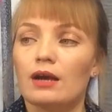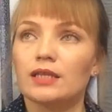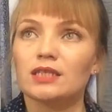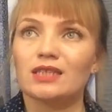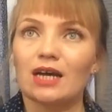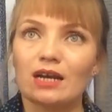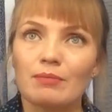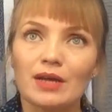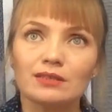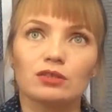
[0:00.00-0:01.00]
Этот
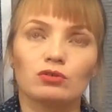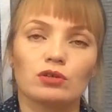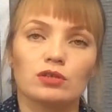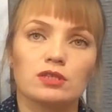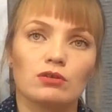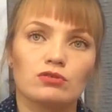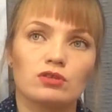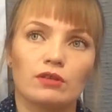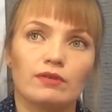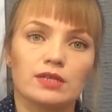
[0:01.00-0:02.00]
аромат, который
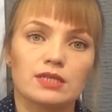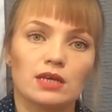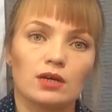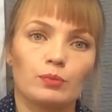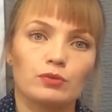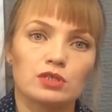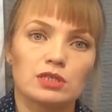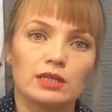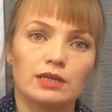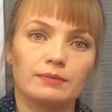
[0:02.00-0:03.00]
остается на волосах
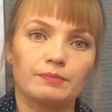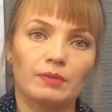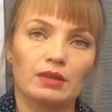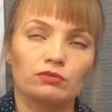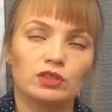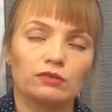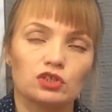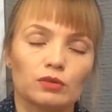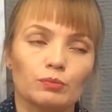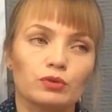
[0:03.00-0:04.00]
после вот этого
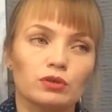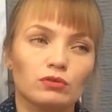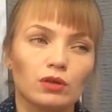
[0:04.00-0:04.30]
шампуня,